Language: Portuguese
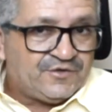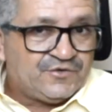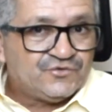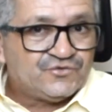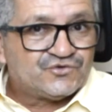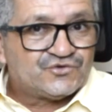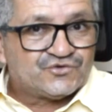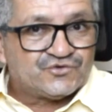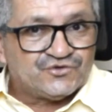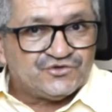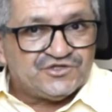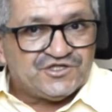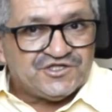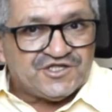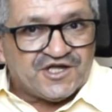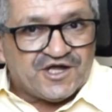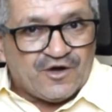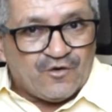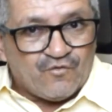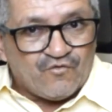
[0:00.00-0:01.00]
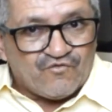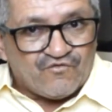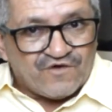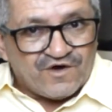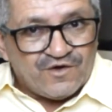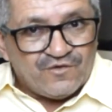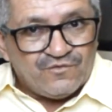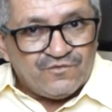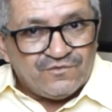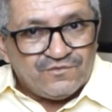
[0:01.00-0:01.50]
Eu sou Didi
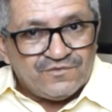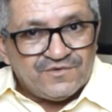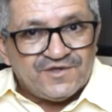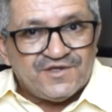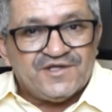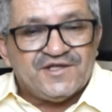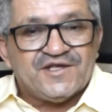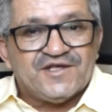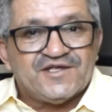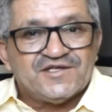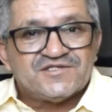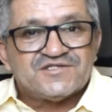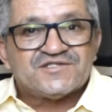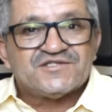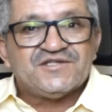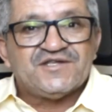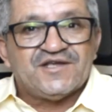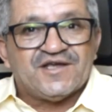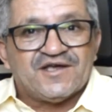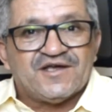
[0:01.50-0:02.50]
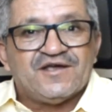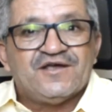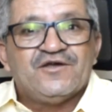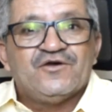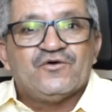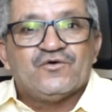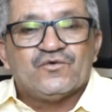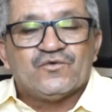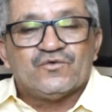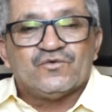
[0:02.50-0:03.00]
Galvão e esse é
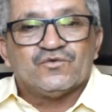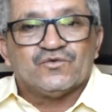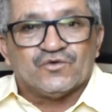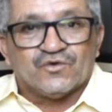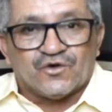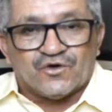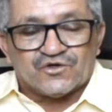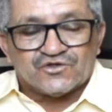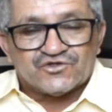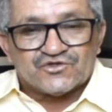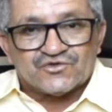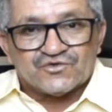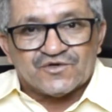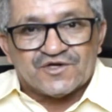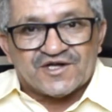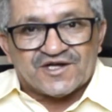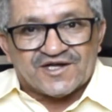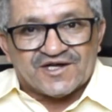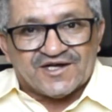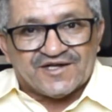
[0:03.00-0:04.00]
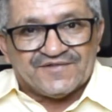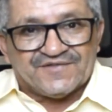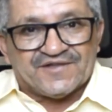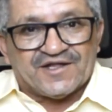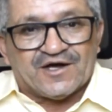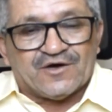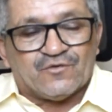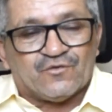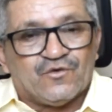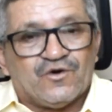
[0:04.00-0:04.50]
o nosso
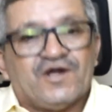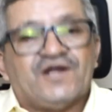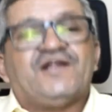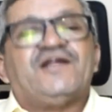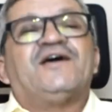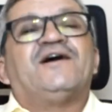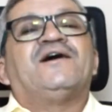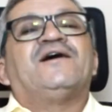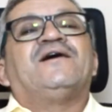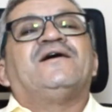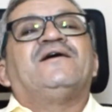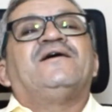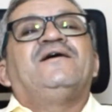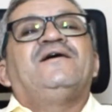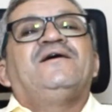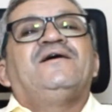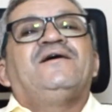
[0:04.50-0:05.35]
canal. Olha,